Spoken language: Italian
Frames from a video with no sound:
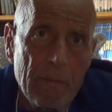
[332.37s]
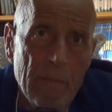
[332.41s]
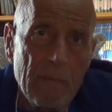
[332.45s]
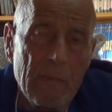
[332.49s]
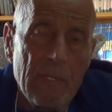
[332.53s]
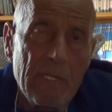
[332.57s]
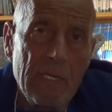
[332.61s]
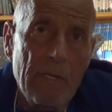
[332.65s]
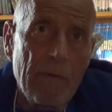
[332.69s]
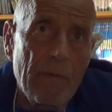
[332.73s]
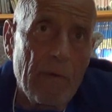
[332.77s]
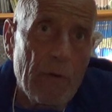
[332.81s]

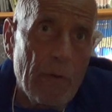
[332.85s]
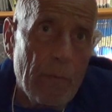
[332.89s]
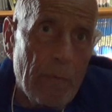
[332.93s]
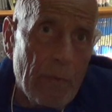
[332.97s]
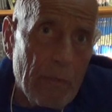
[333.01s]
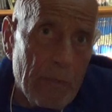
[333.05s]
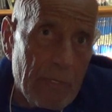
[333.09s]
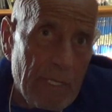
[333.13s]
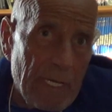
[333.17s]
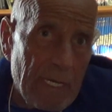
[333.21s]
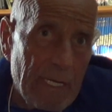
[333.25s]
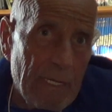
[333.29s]
Devono
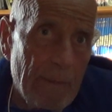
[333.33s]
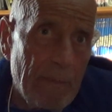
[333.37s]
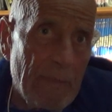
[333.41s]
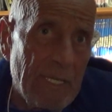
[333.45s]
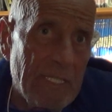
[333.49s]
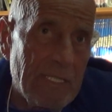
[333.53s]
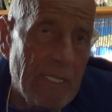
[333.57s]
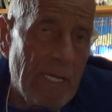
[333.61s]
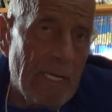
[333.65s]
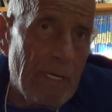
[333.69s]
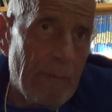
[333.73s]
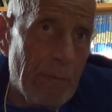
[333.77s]
portare il
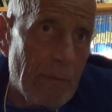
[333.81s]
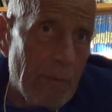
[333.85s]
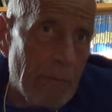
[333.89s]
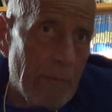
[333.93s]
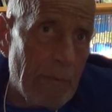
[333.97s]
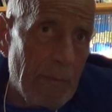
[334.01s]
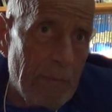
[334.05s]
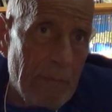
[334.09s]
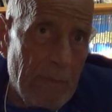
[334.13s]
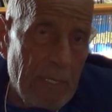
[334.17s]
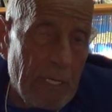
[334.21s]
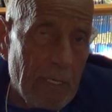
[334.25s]
mangiare ai
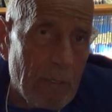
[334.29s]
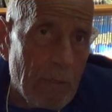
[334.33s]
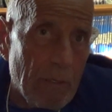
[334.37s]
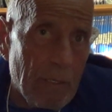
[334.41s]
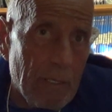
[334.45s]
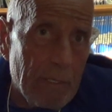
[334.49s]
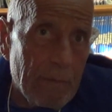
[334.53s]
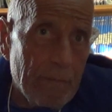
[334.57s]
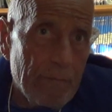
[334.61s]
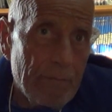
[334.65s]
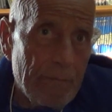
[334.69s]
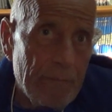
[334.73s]
propri
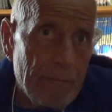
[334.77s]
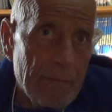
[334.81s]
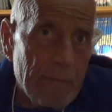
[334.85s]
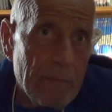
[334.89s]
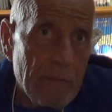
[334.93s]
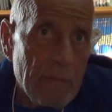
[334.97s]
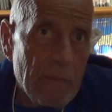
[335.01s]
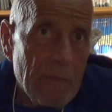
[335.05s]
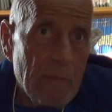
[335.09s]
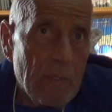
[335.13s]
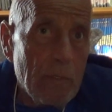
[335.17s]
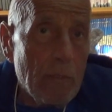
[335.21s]
piccoli.
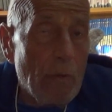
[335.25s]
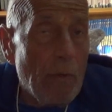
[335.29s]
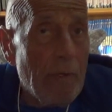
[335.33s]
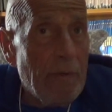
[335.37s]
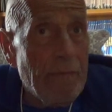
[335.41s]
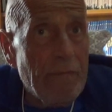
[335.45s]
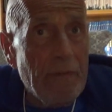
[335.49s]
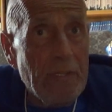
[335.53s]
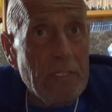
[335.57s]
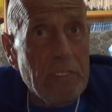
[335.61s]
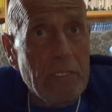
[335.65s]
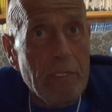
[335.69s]
Noi
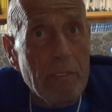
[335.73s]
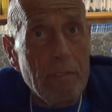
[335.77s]
Però invece...